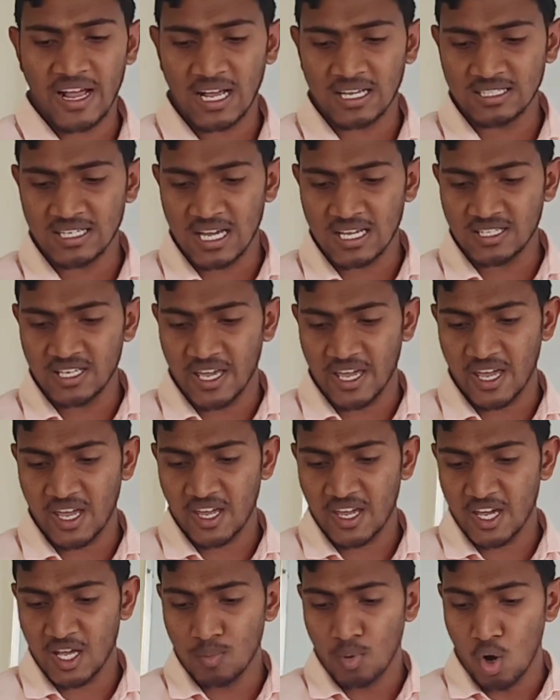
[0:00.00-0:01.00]
দেখা যায় যে
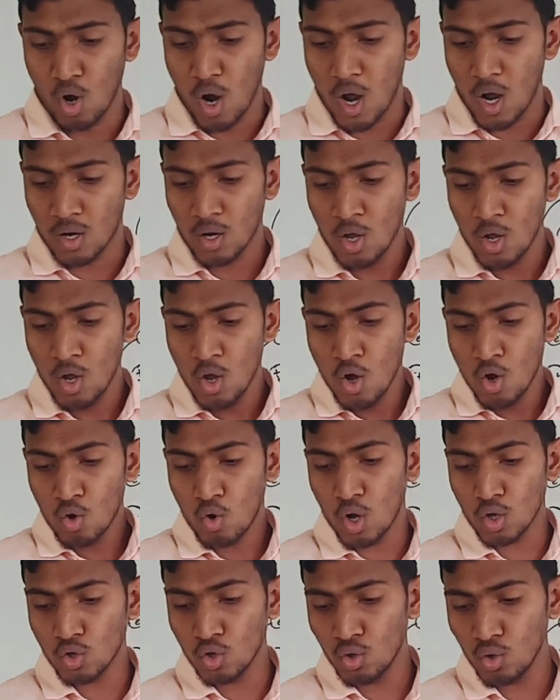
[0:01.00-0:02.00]
এর ভর
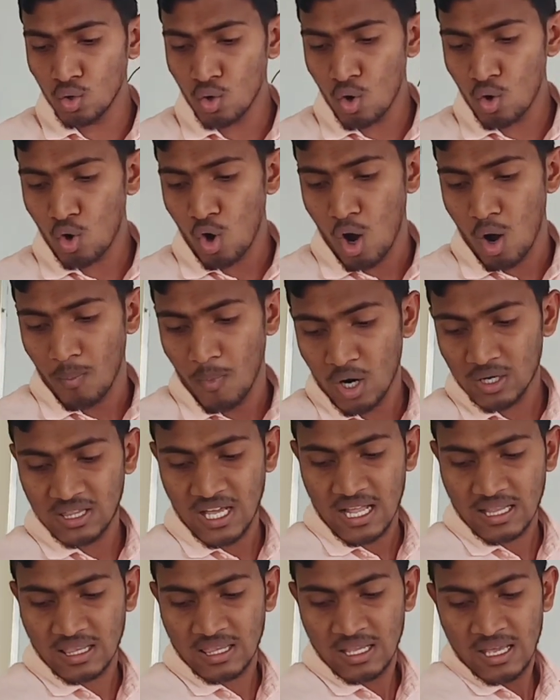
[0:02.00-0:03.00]
কতটুকু কম
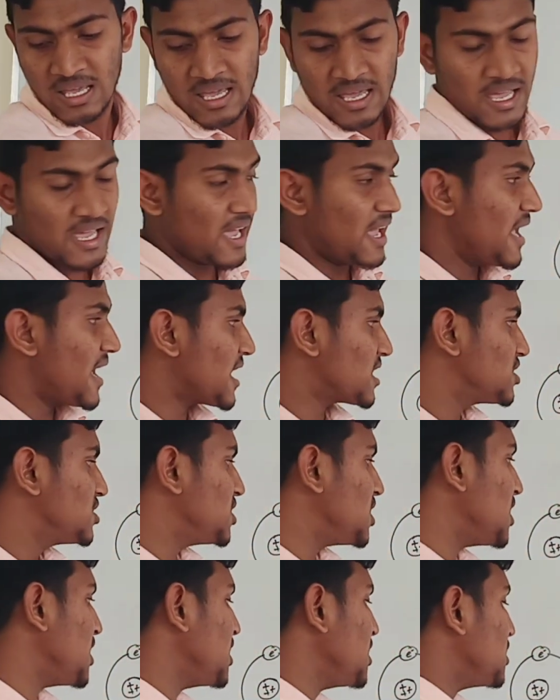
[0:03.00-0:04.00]
অর্থাৎ
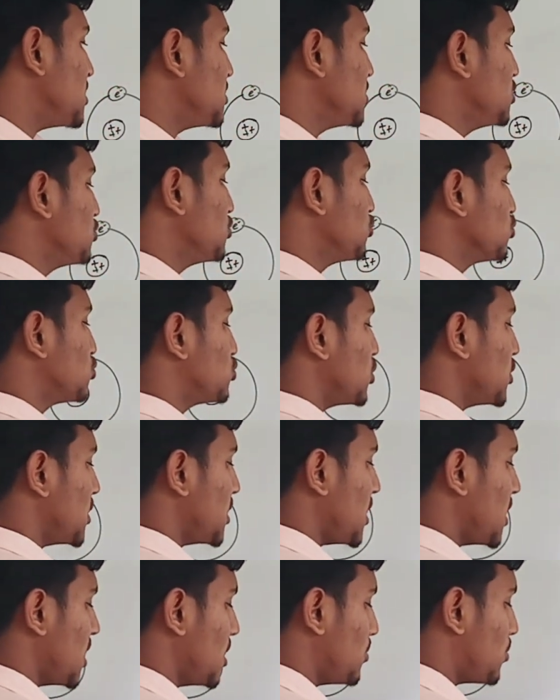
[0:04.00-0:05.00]
একটি
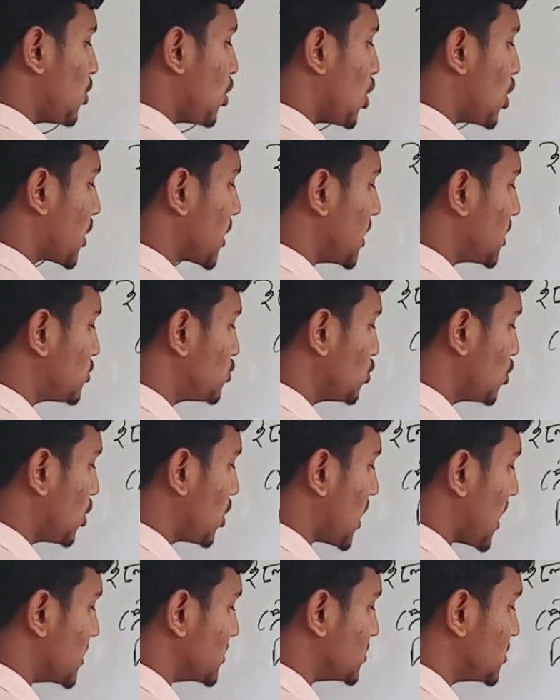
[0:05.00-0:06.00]
নিউটনের ভরের
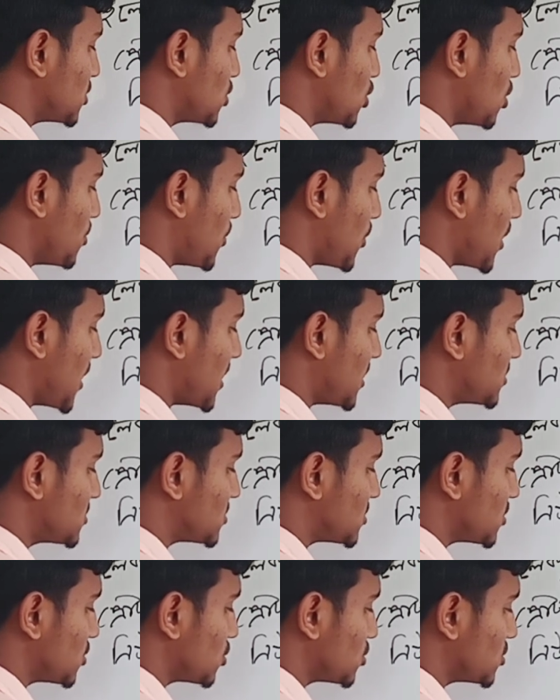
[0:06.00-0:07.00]
তুলনায় জিরো পয়েন্ট
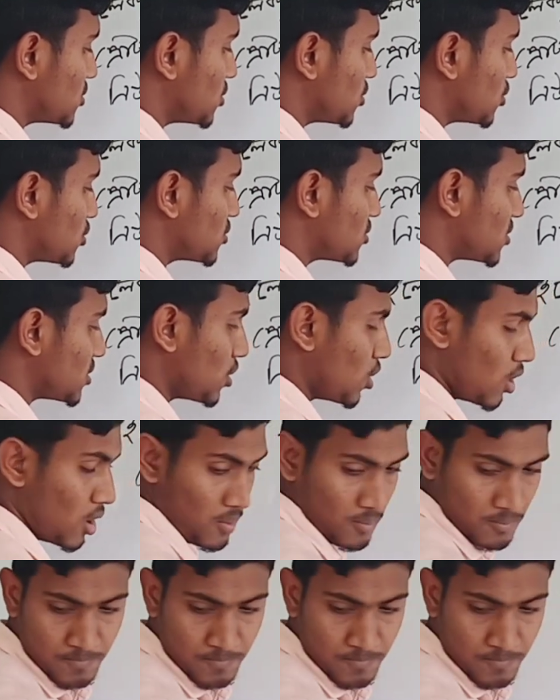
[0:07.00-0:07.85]
জিরো জিরো জিরো